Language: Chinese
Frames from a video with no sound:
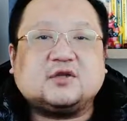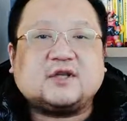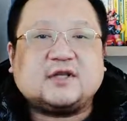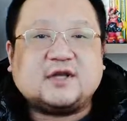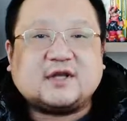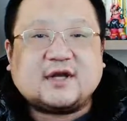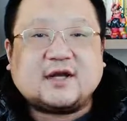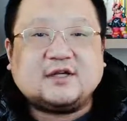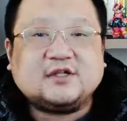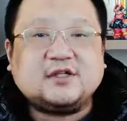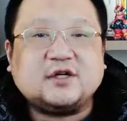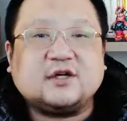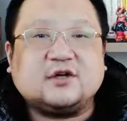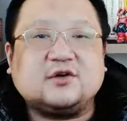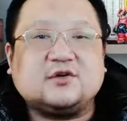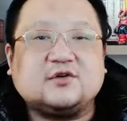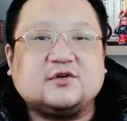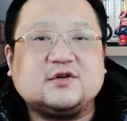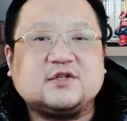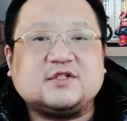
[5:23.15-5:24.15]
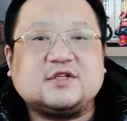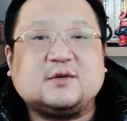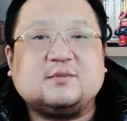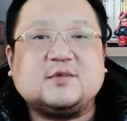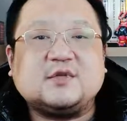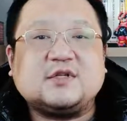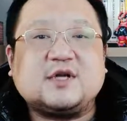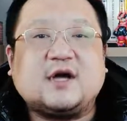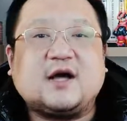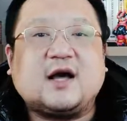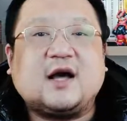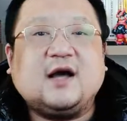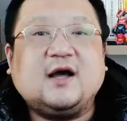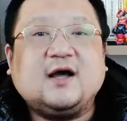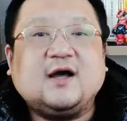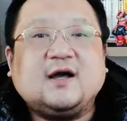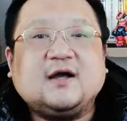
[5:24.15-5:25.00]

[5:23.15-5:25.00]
大家看这个 logo 像不像啊？